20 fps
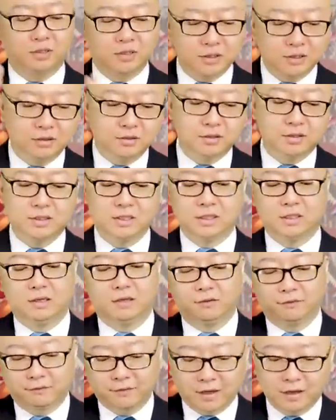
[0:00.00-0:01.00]
经济
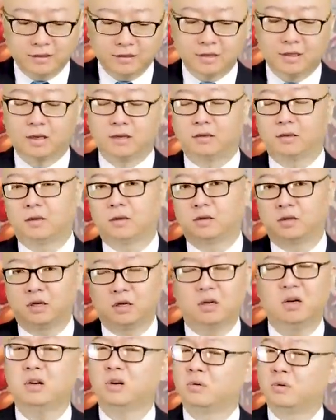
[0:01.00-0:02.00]
的、繁衍的
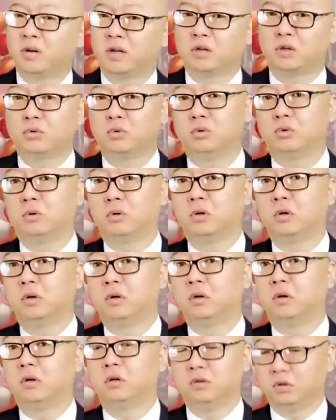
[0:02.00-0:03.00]
各种各样的数据，
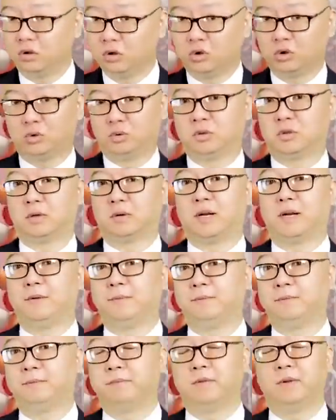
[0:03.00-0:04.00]
数字化。
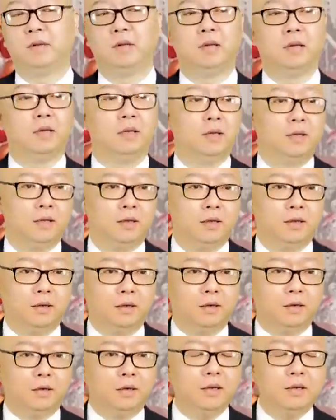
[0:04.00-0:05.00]

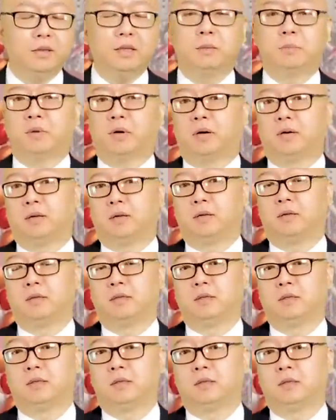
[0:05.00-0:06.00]
另一边呢，
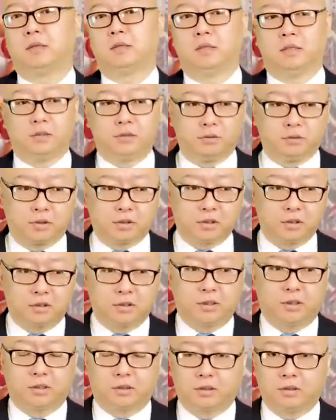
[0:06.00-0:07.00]
就是
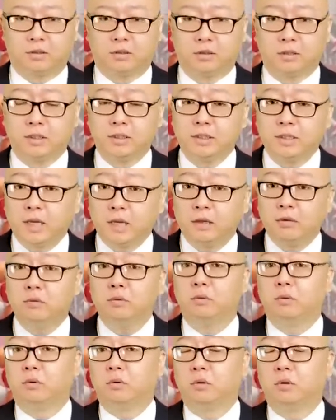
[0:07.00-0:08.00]
这个监
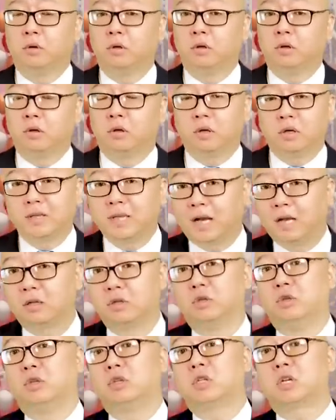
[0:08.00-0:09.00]
狱和养
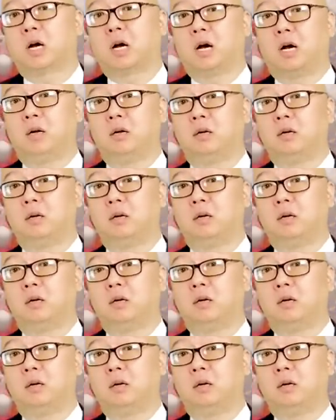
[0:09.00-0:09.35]
殖场，